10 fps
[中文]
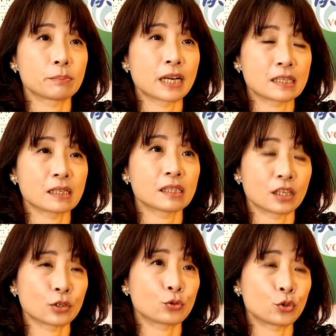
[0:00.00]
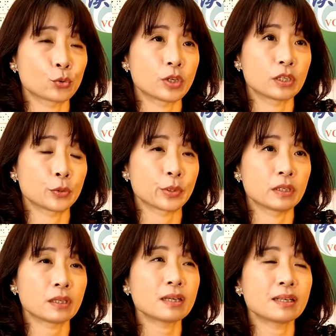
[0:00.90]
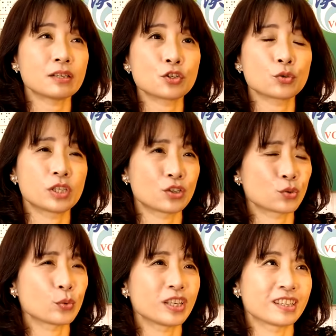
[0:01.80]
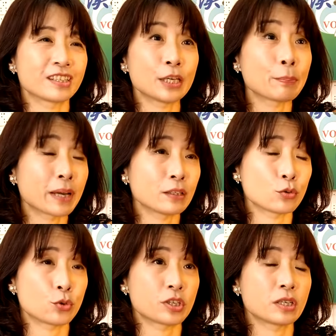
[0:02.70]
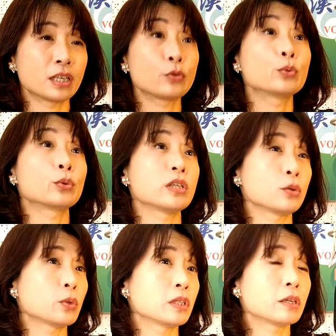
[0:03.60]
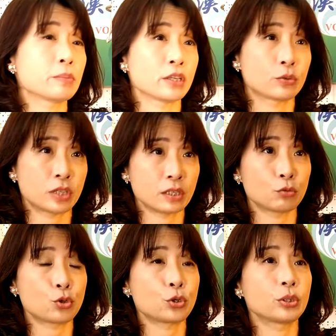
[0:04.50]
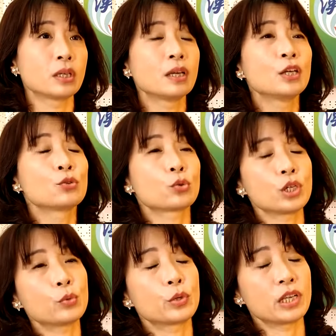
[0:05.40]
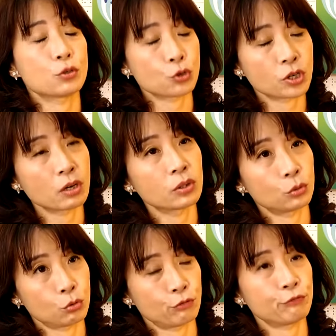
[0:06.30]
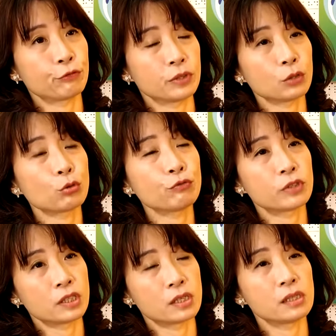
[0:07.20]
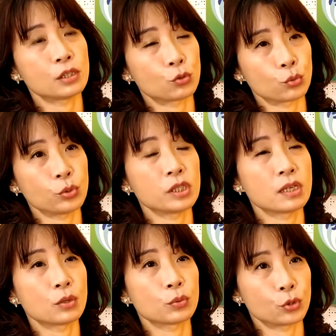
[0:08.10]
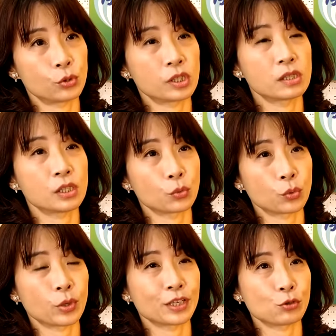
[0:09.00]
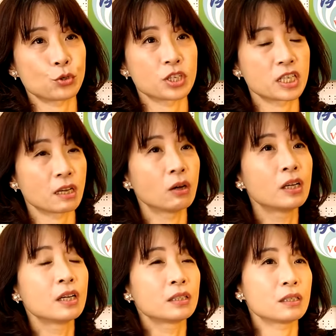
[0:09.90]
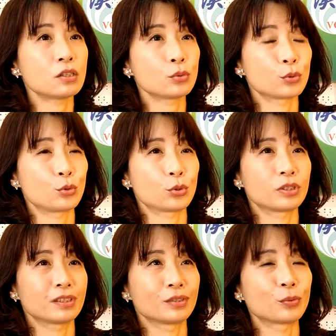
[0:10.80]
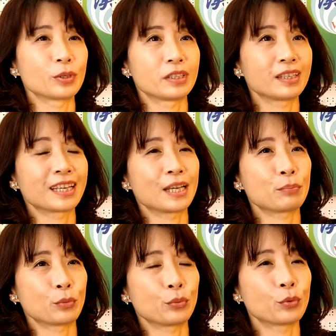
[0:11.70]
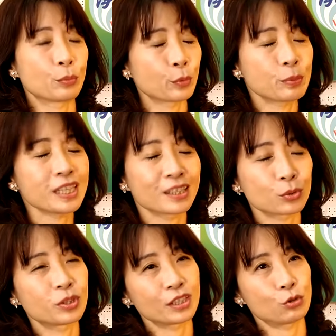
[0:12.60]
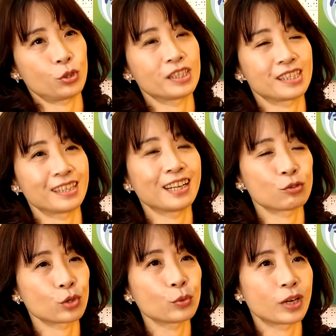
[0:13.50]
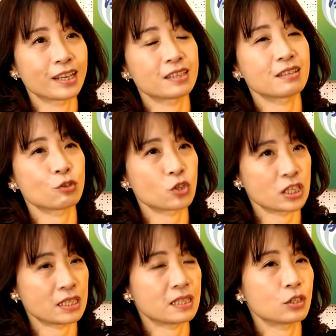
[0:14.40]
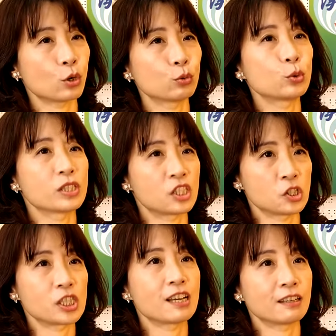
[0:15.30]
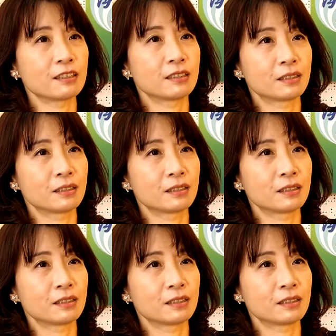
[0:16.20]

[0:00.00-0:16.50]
马上想要就业的原因。当然那时候其实我也跟一般的学生一样，因为我对英文特别有兴趣，所以我也去考了托福。那托福的成绩也足以让我去申请国外的学校，但是我觉得我应该不，我我不想做那个选择啦，所以我还是就直接投入了职场。